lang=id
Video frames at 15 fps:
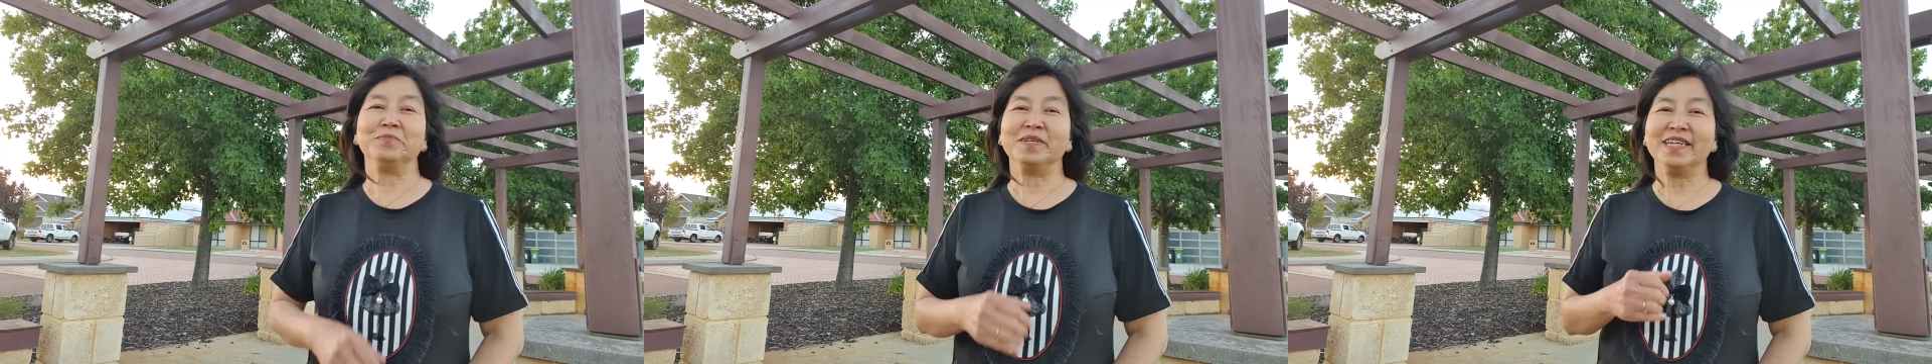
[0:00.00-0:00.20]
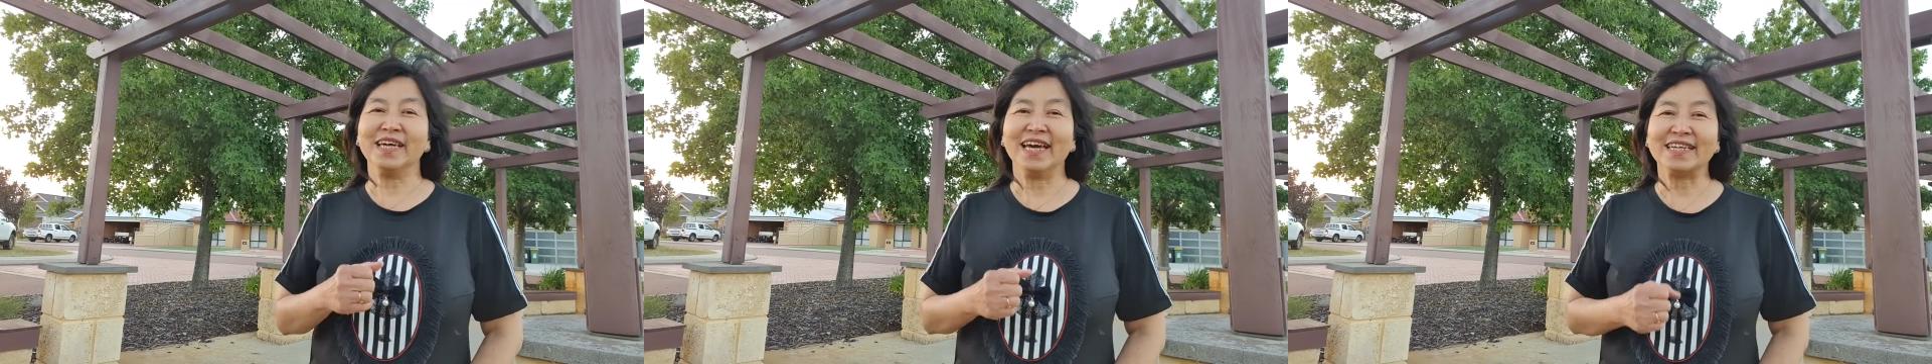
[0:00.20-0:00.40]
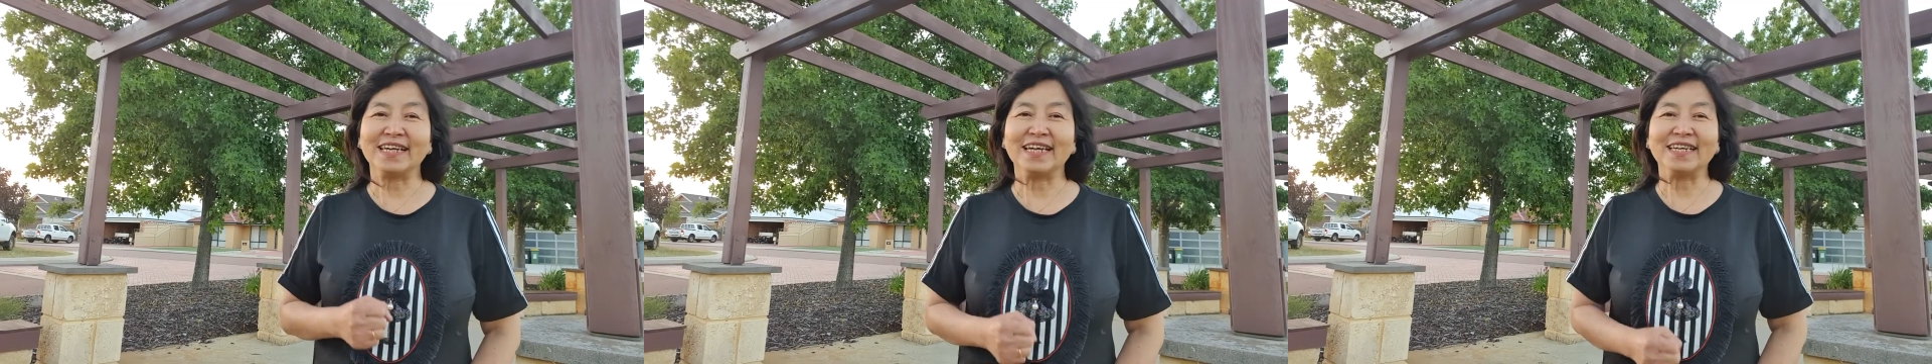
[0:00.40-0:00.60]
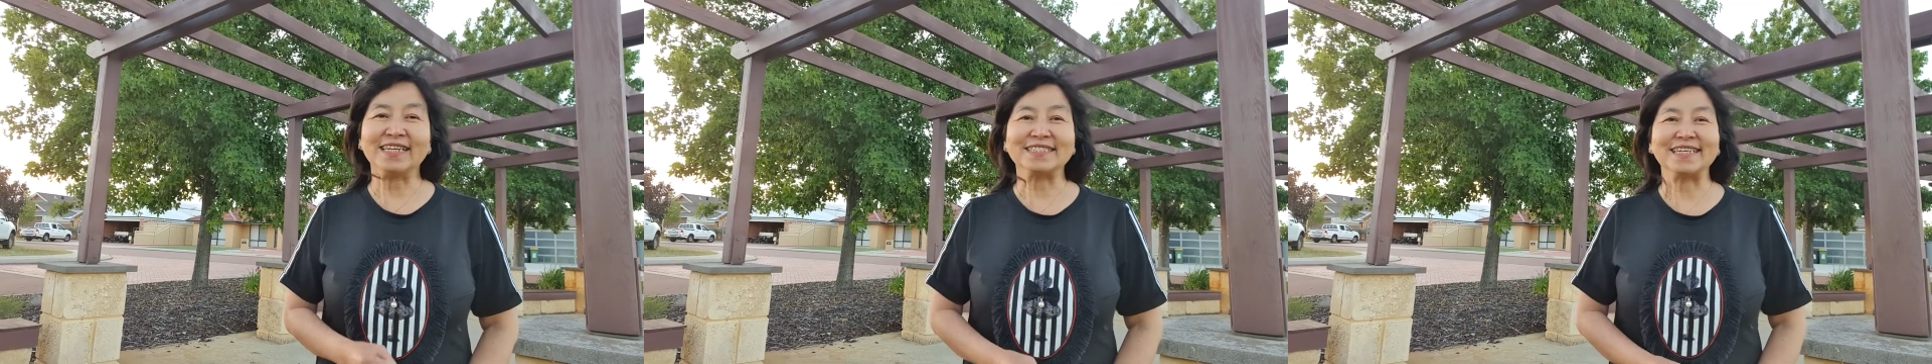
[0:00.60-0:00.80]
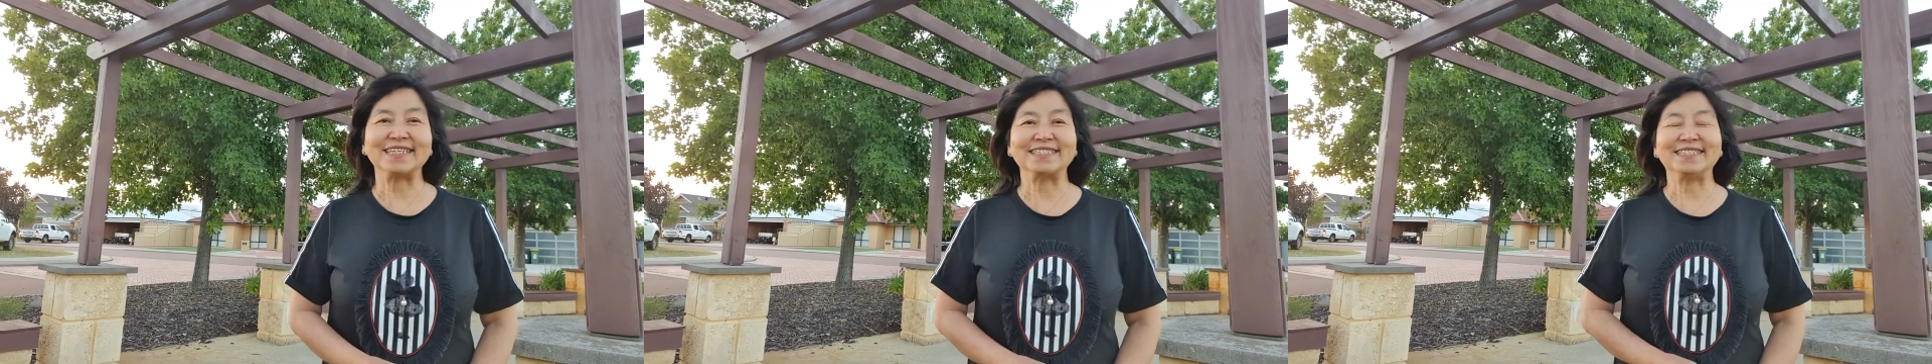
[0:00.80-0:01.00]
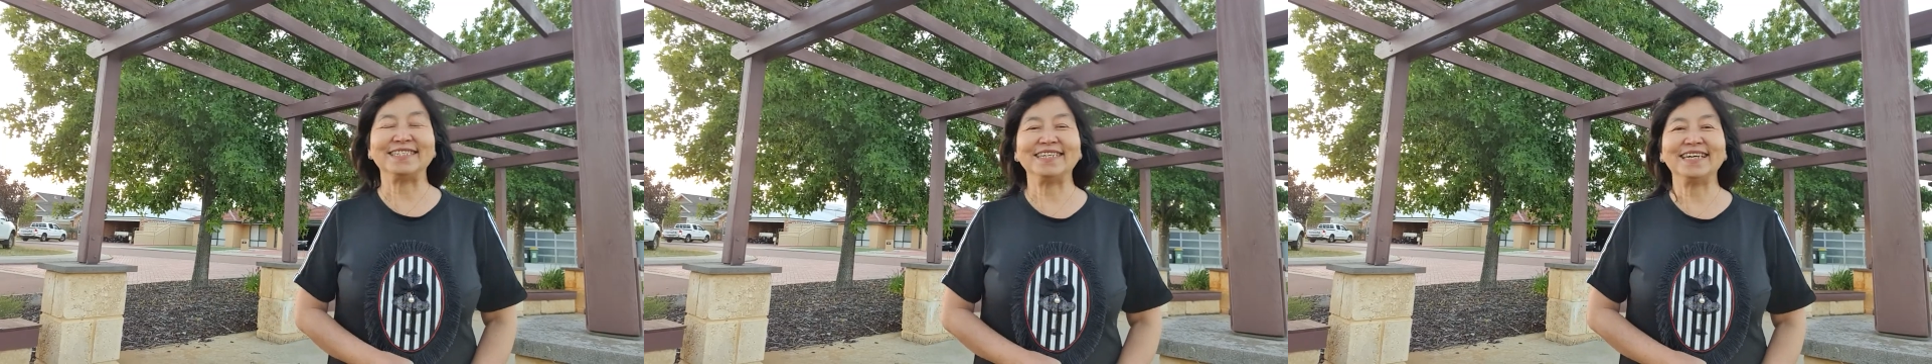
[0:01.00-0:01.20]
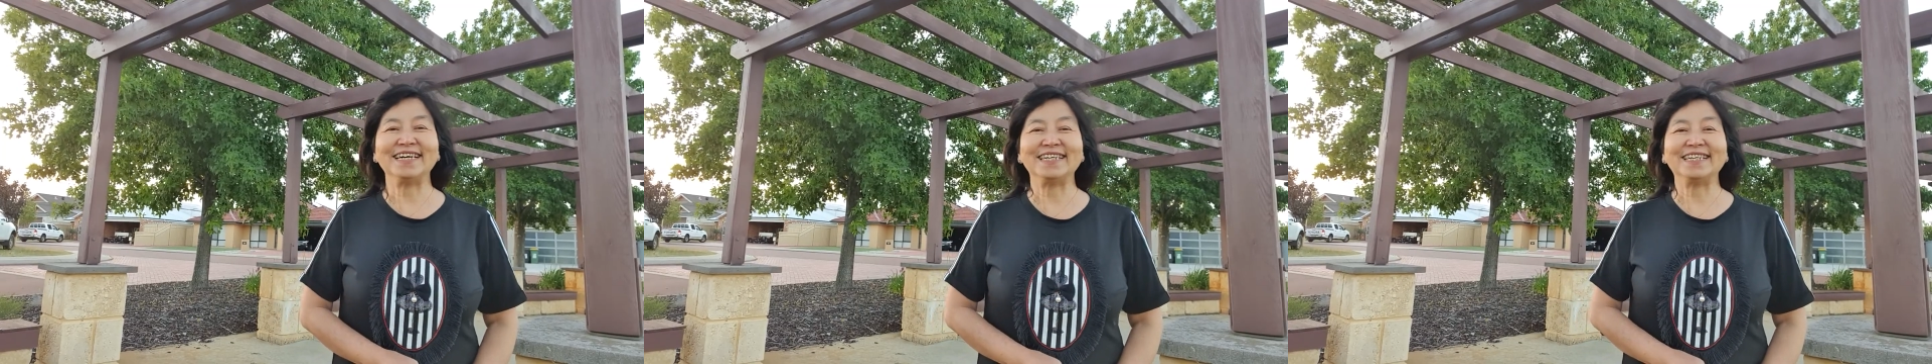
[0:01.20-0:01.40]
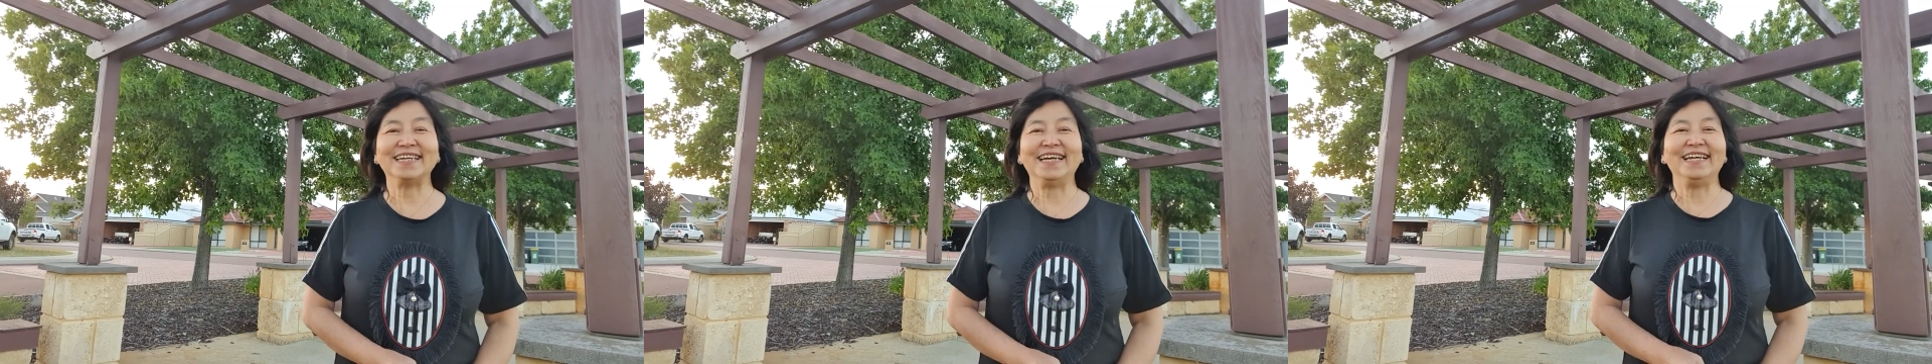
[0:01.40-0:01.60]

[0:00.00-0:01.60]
mendengarkan kesaksian